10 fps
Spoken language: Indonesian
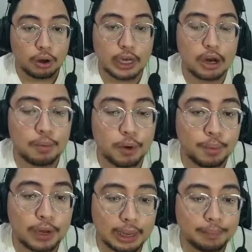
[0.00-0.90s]
Oh ya
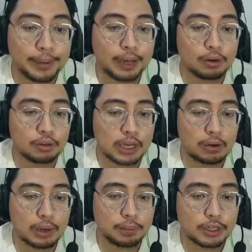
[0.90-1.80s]
ngomong-ngomong MP, gue tuh
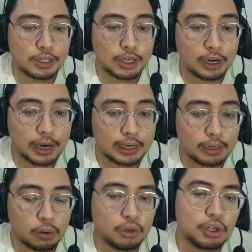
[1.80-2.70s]
sekarang udah punya skill radi.
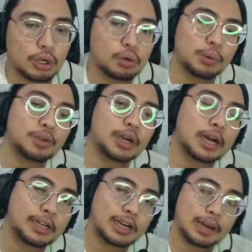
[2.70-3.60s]
Oh iya, gue udah punya
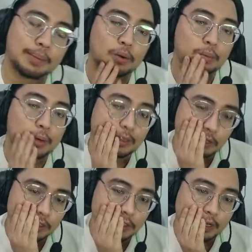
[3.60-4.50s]
radian, ngapain gue beli
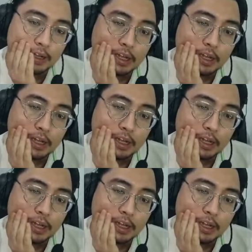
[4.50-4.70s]
torch ya?